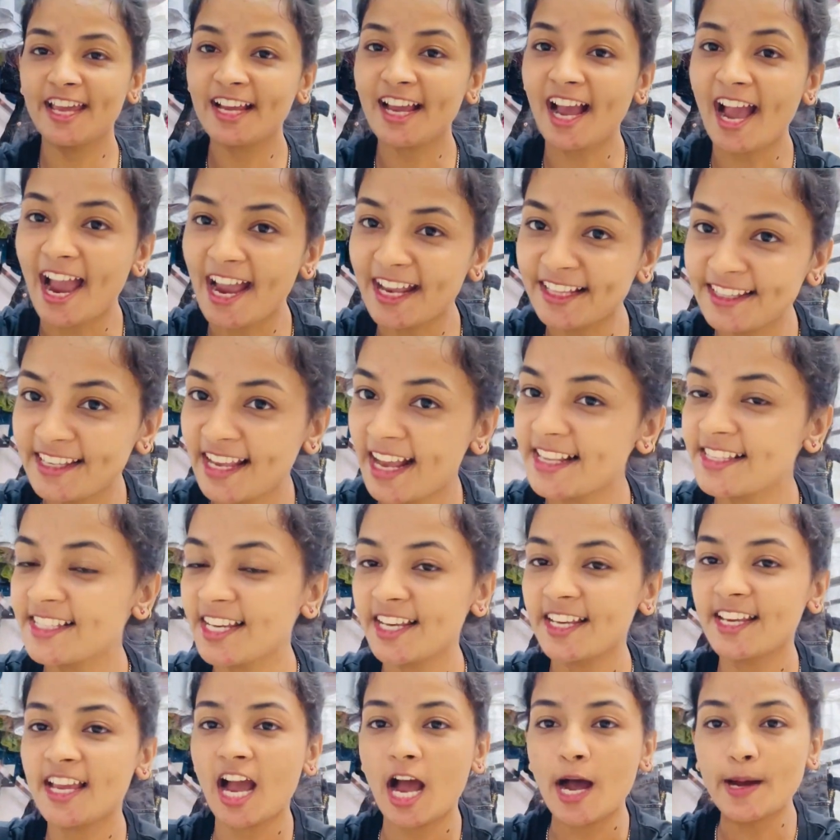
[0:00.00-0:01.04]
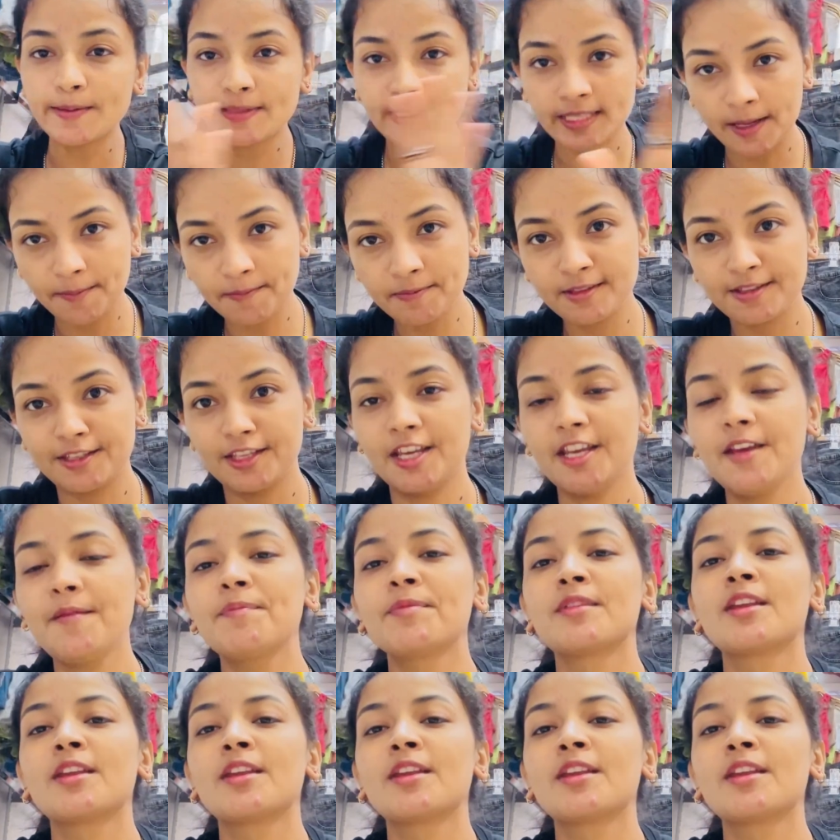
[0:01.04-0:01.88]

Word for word: एक आइडिया चाहिए आप सबसे